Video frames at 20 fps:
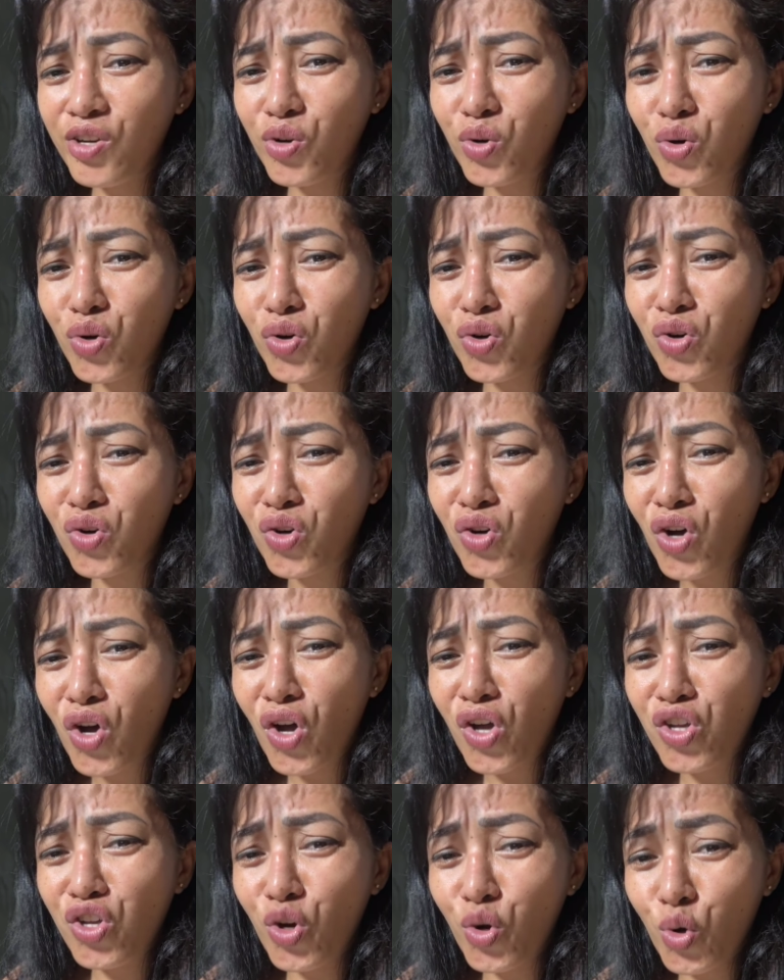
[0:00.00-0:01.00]
You,
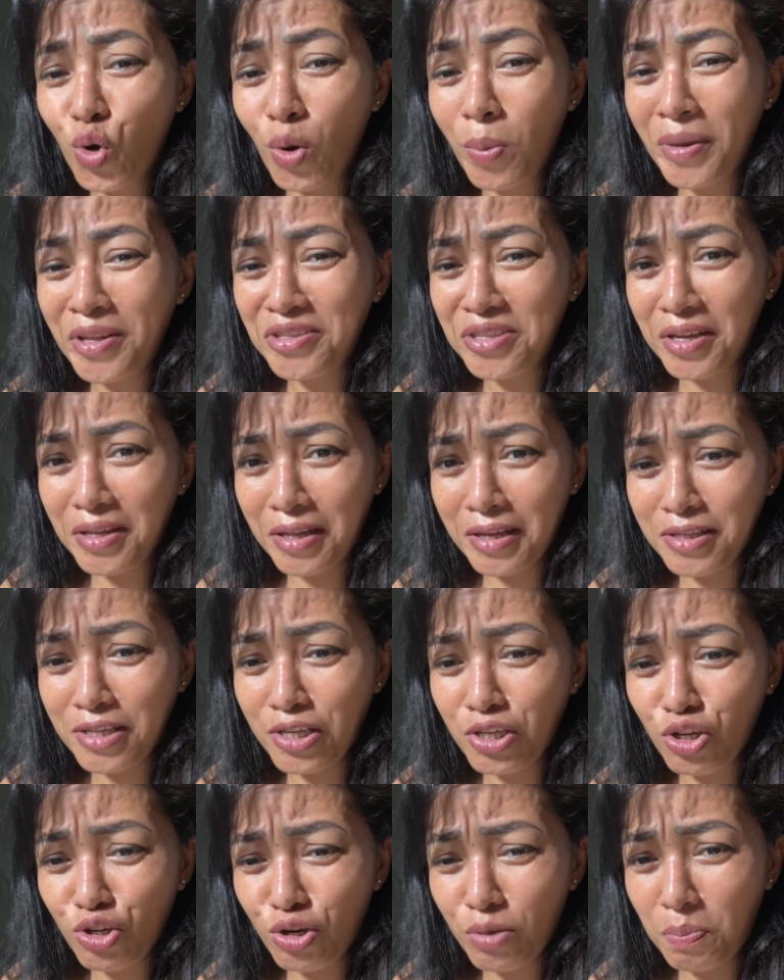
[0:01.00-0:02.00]
you commented
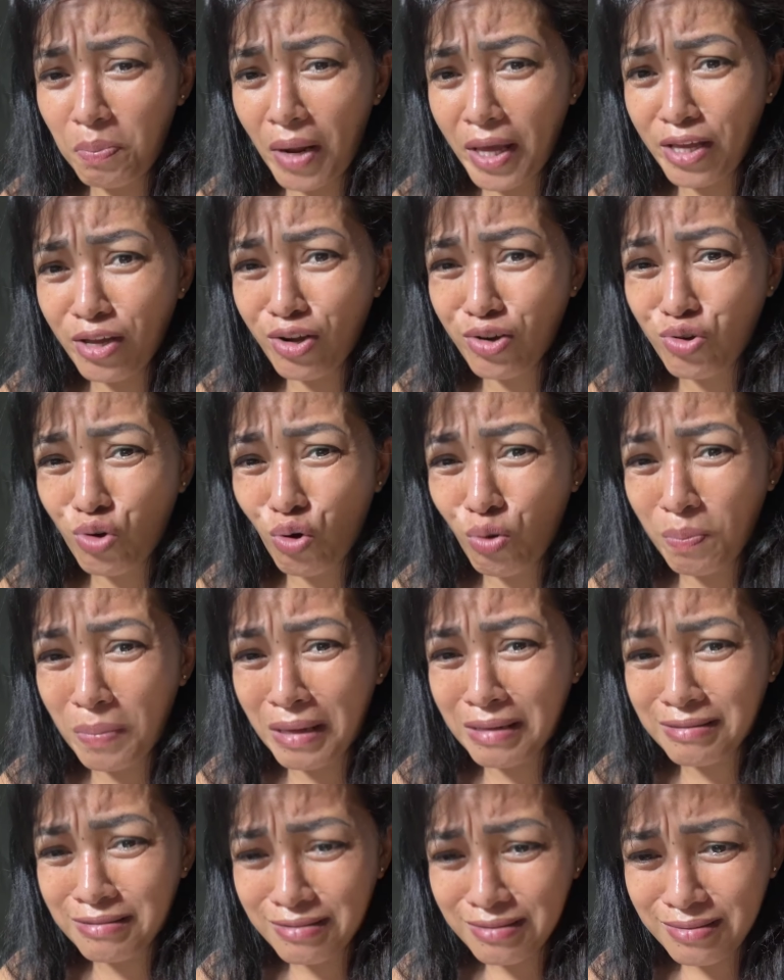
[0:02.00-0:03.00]
and then you reply your
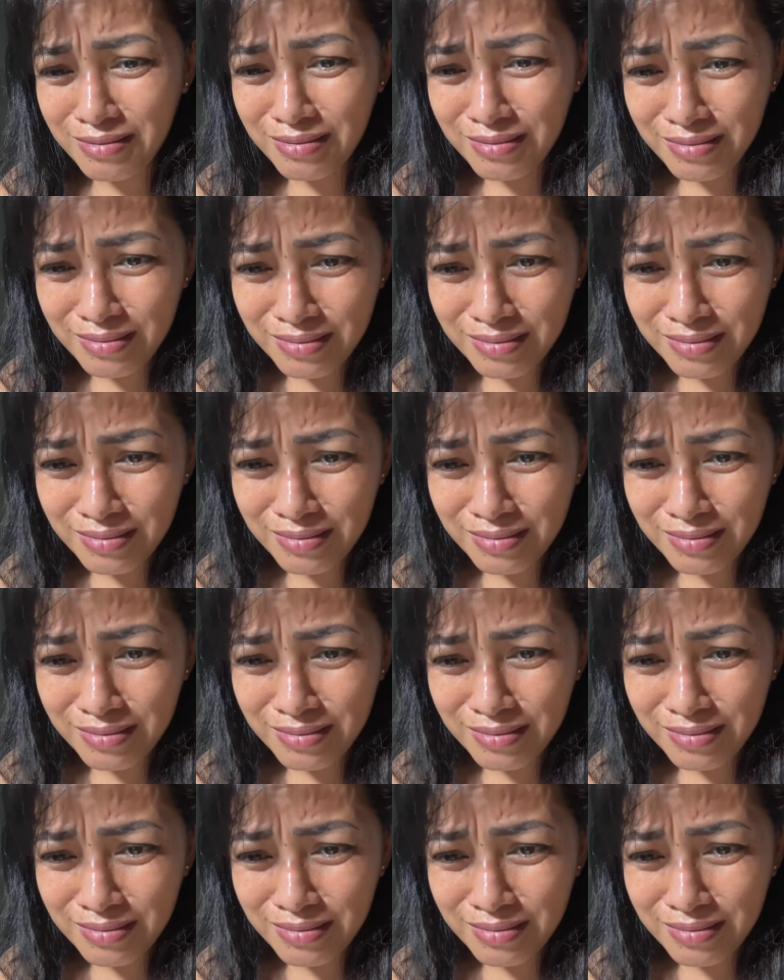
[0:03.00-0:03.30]
comment.